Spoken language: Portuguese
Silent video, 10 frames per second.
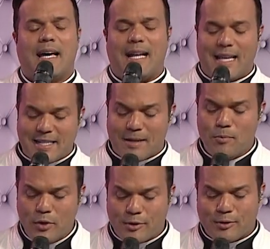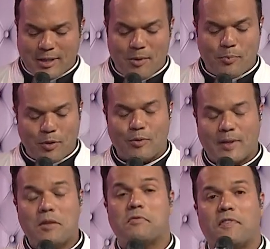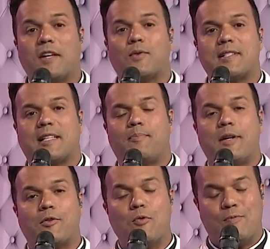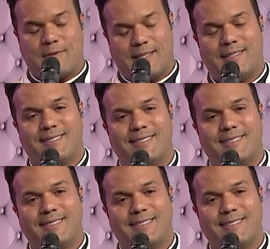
Aliás, há muito tempo eu não tenho feito esta pergunta.